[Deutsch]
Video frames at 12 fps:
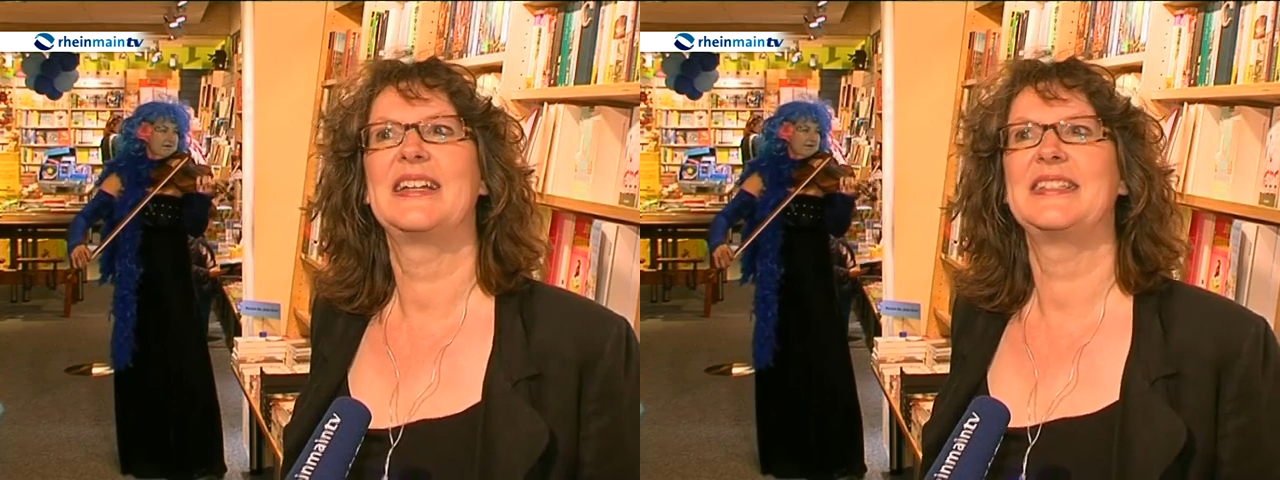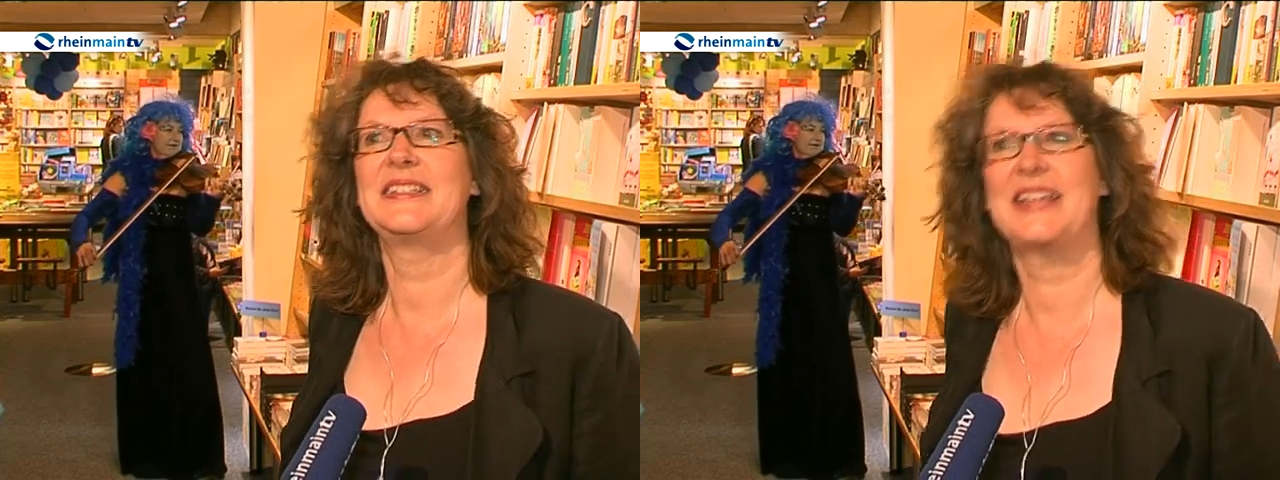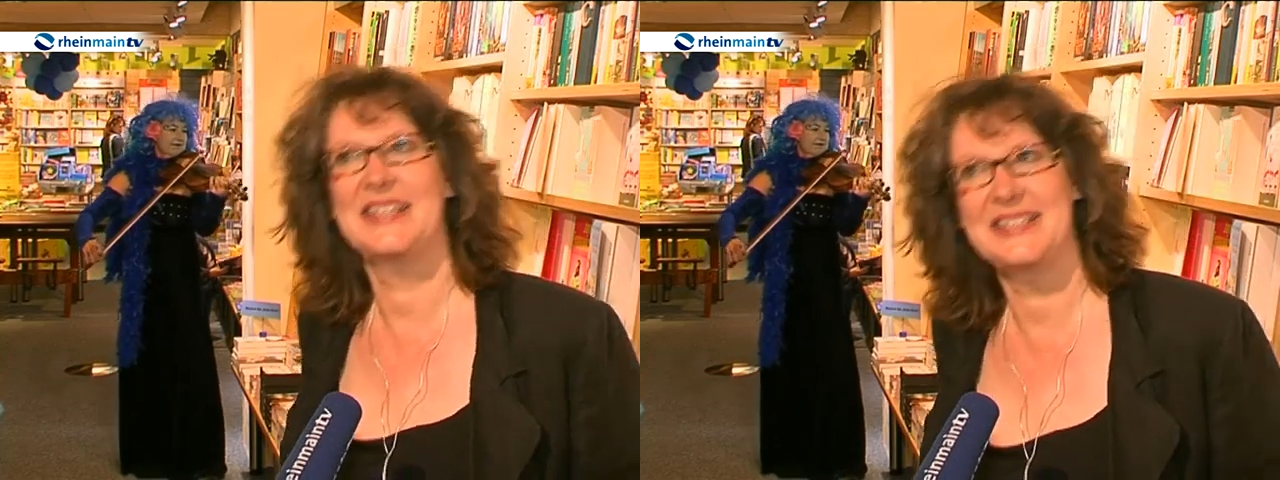
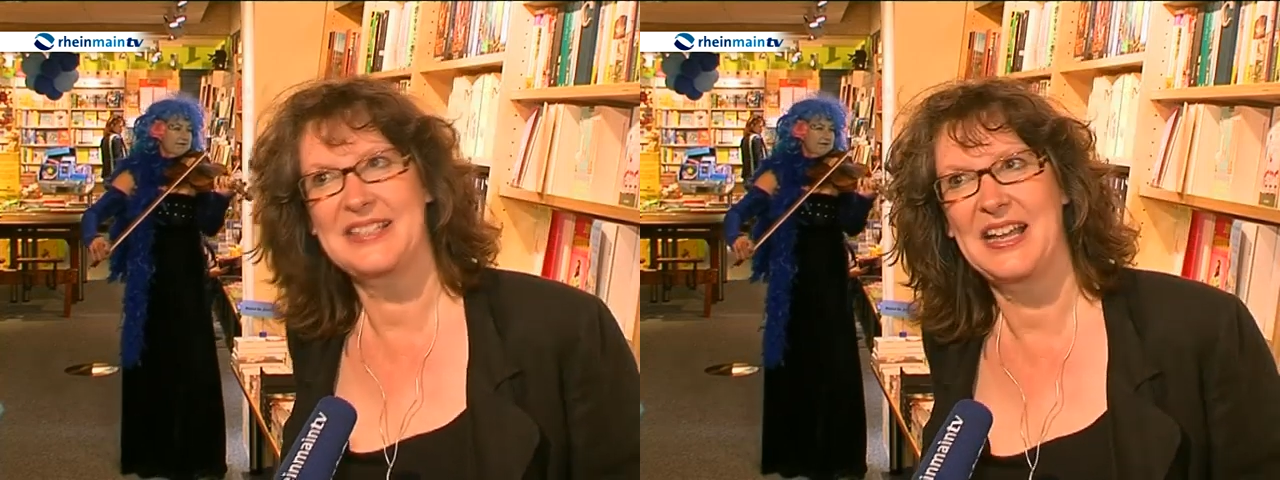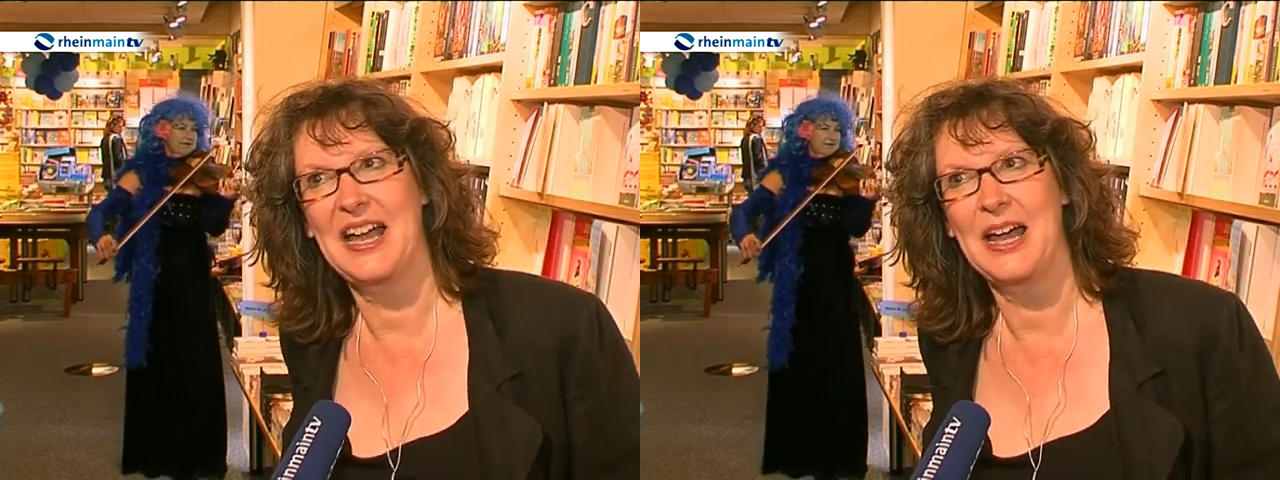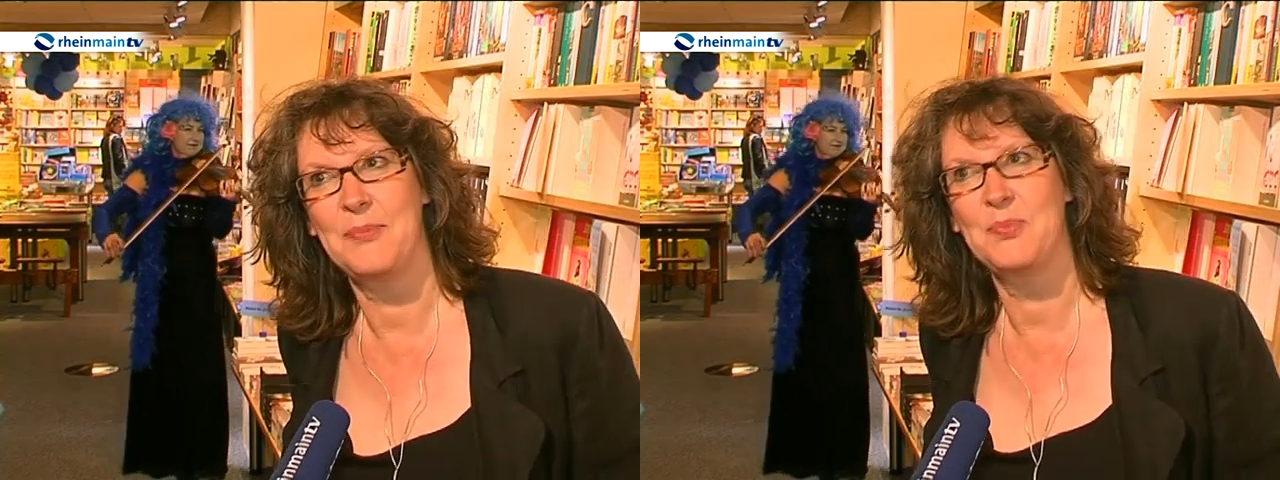die
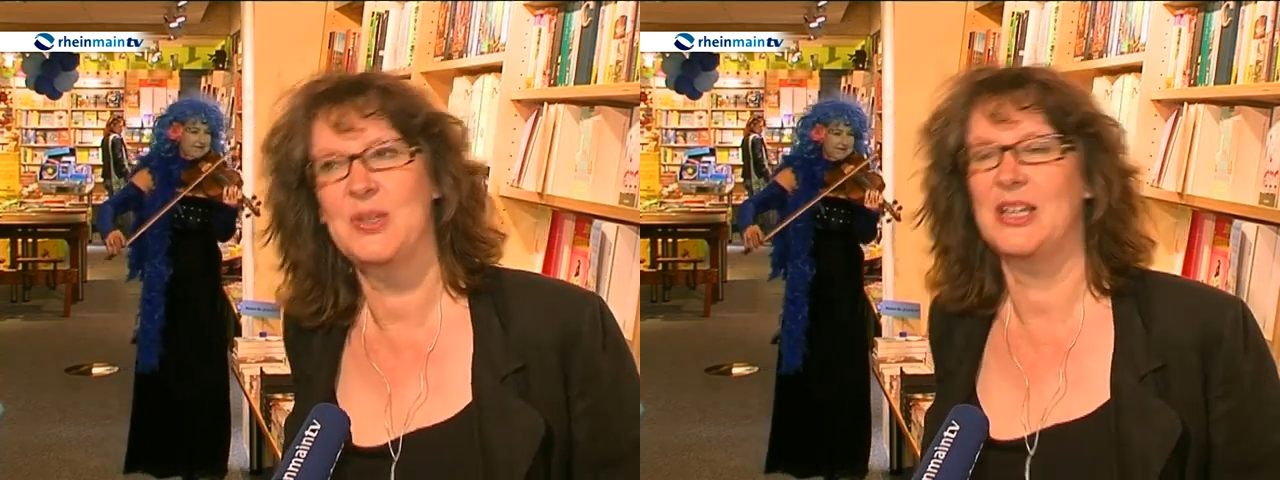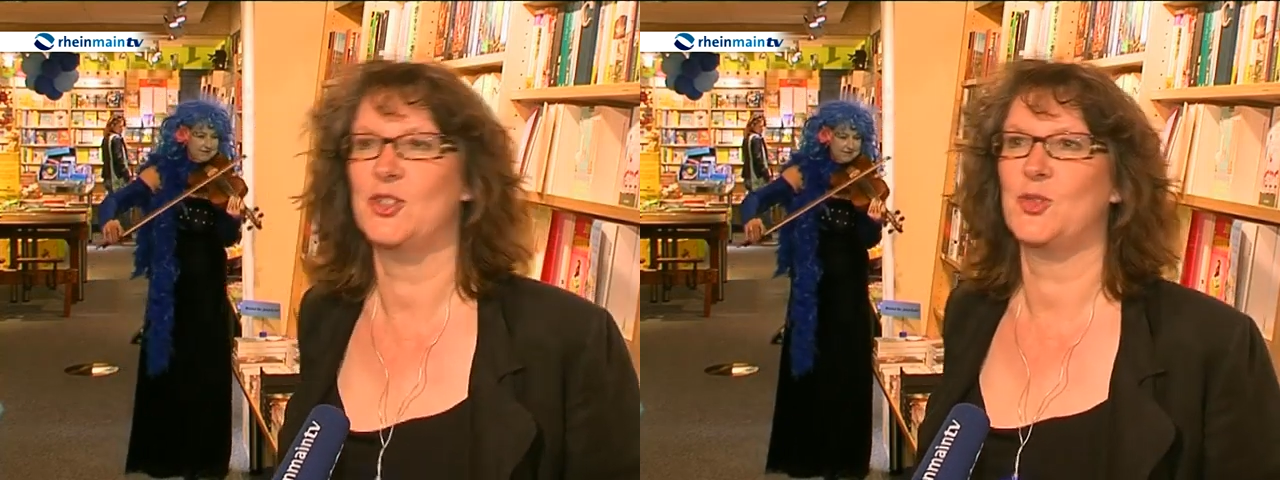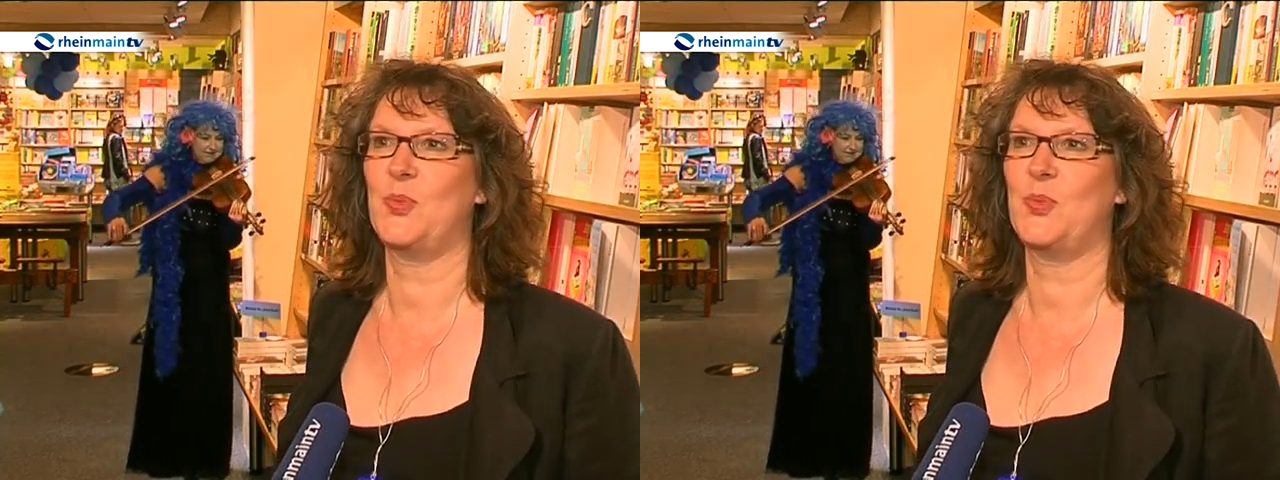Gäste haben ihren